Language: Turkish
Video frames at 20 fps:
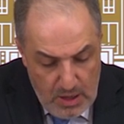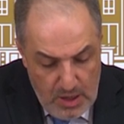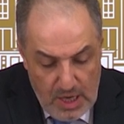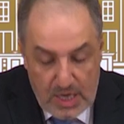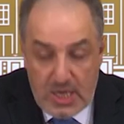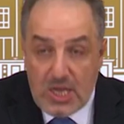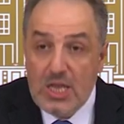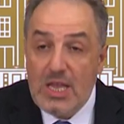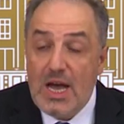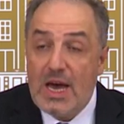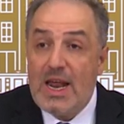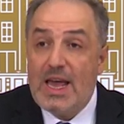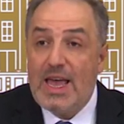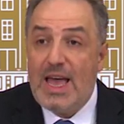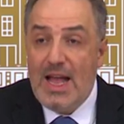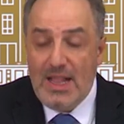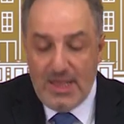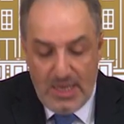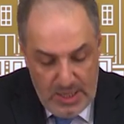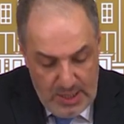İktidara
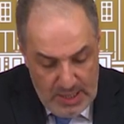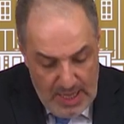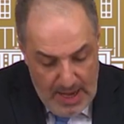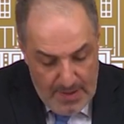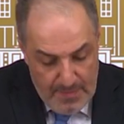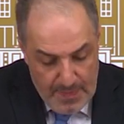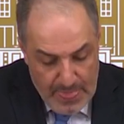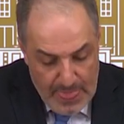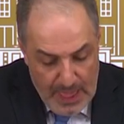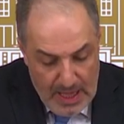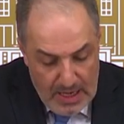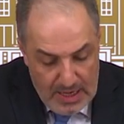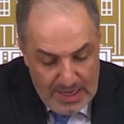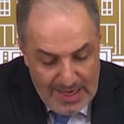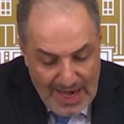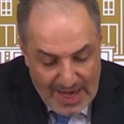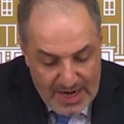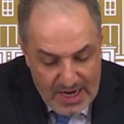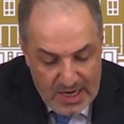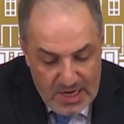geldiğinde
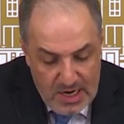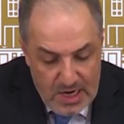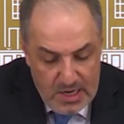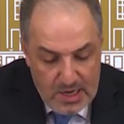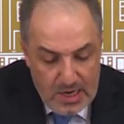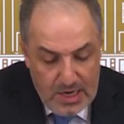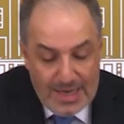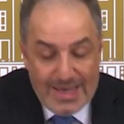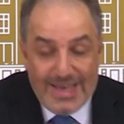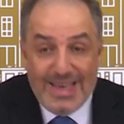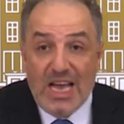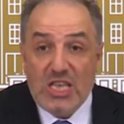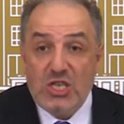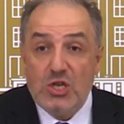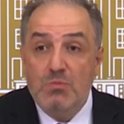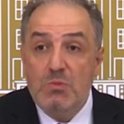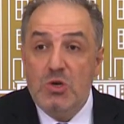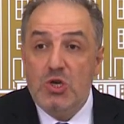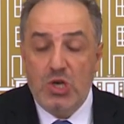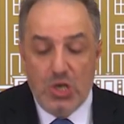yargının
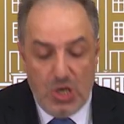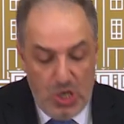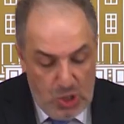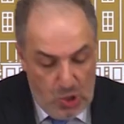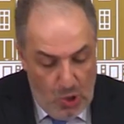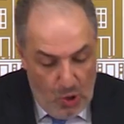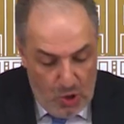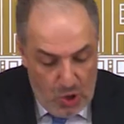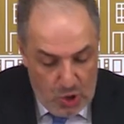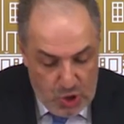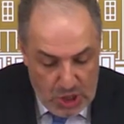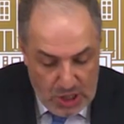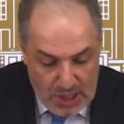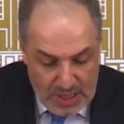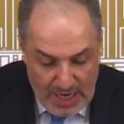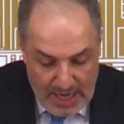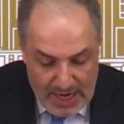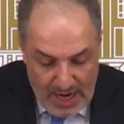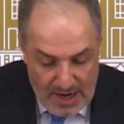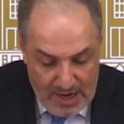geçmiş ideolojik
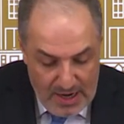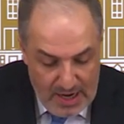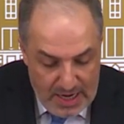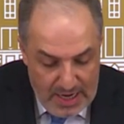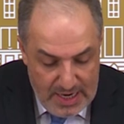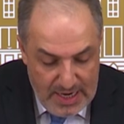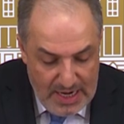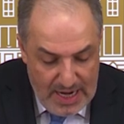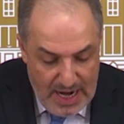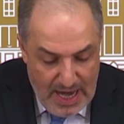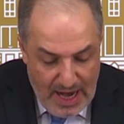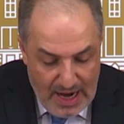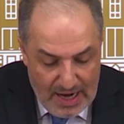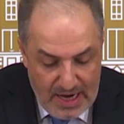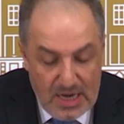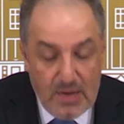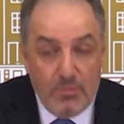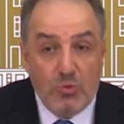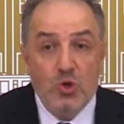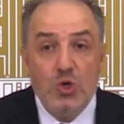kararları ile
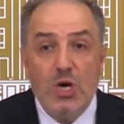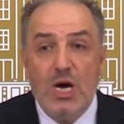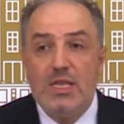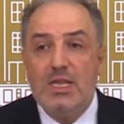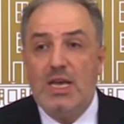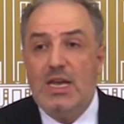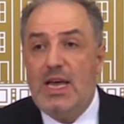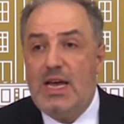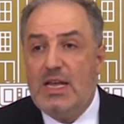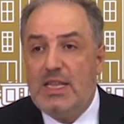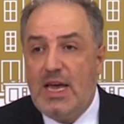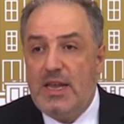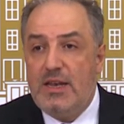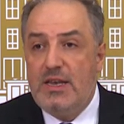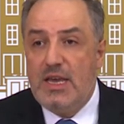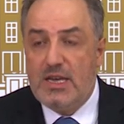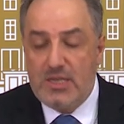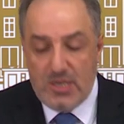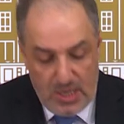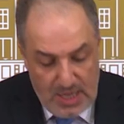haklı mücadele eden
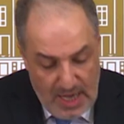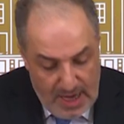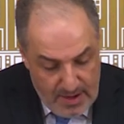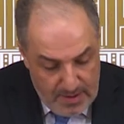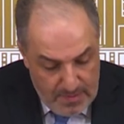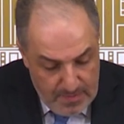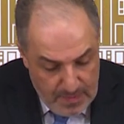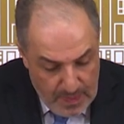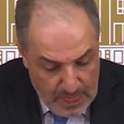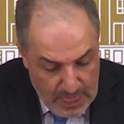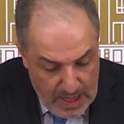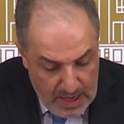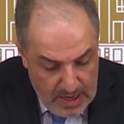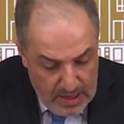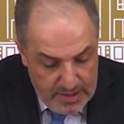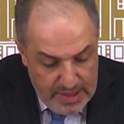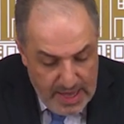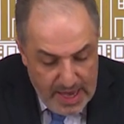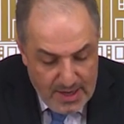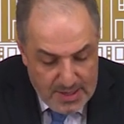iktidar,
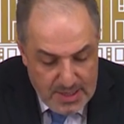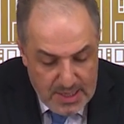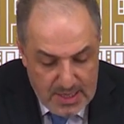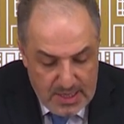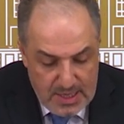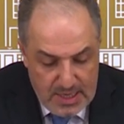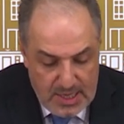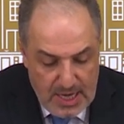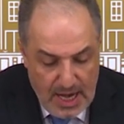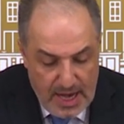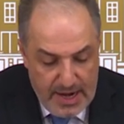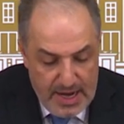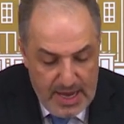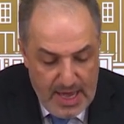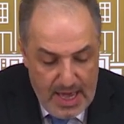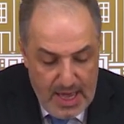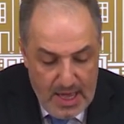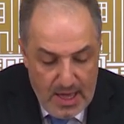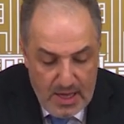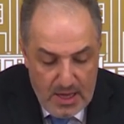ne yazık ki
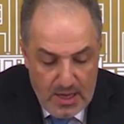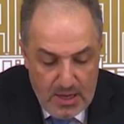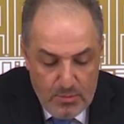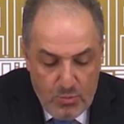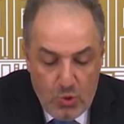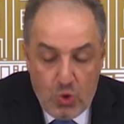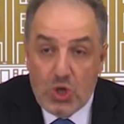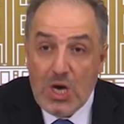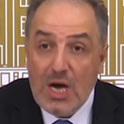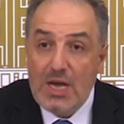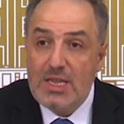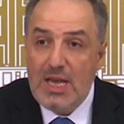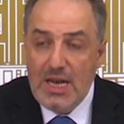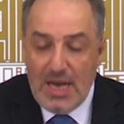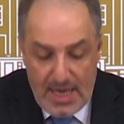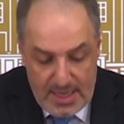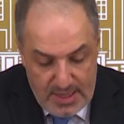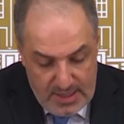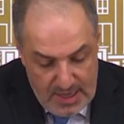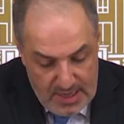tarihe
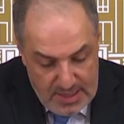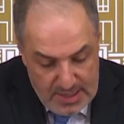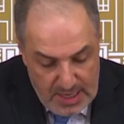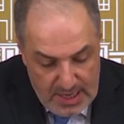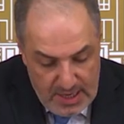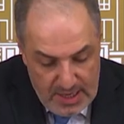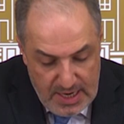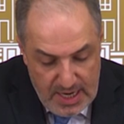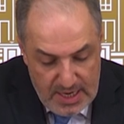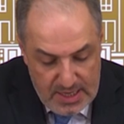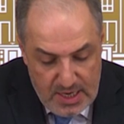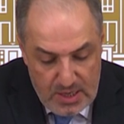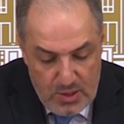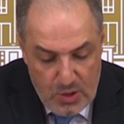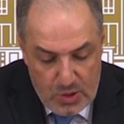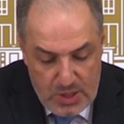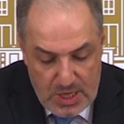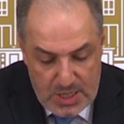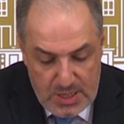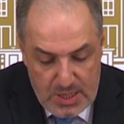mücadele ettiği zihniyetin
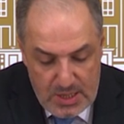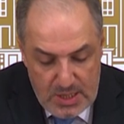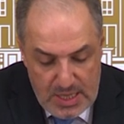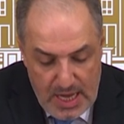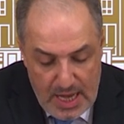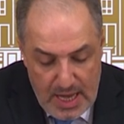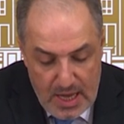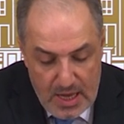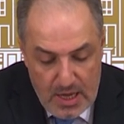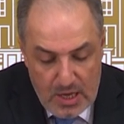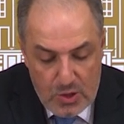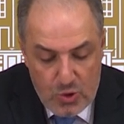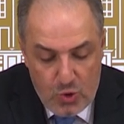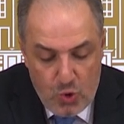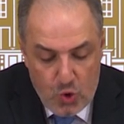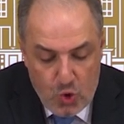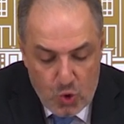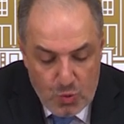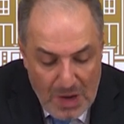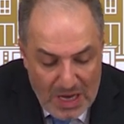ötesinde
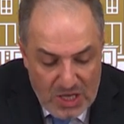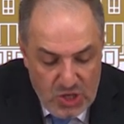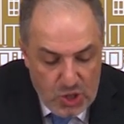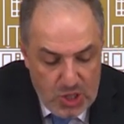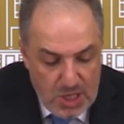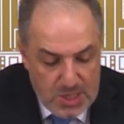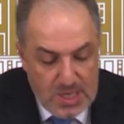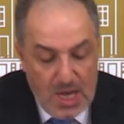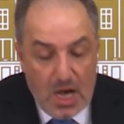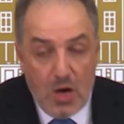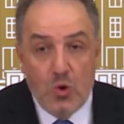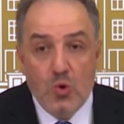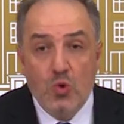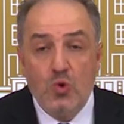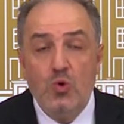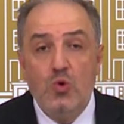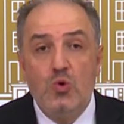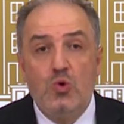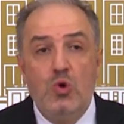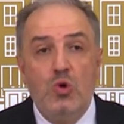düşman ceza
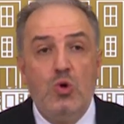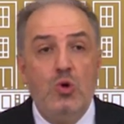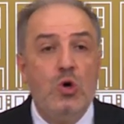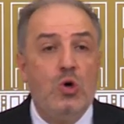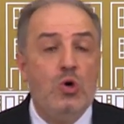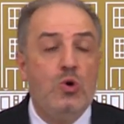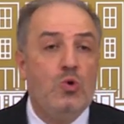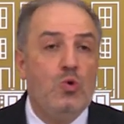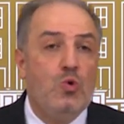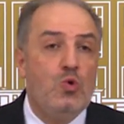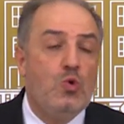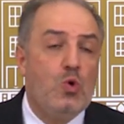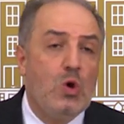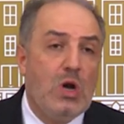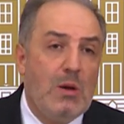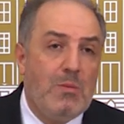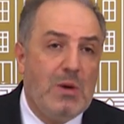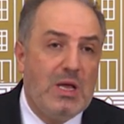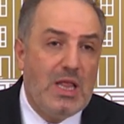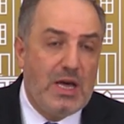hukuku
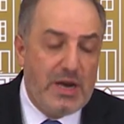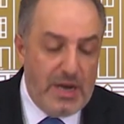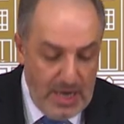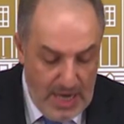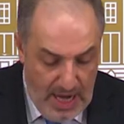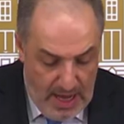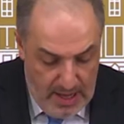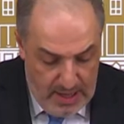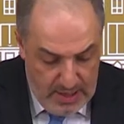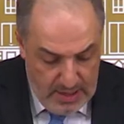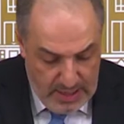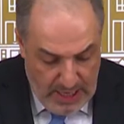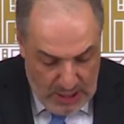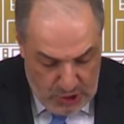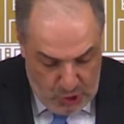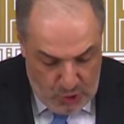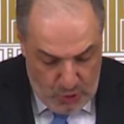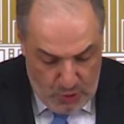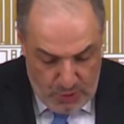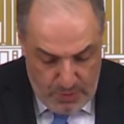uygulamalarıyla
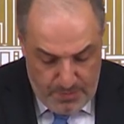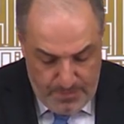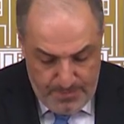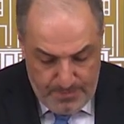geçiyor.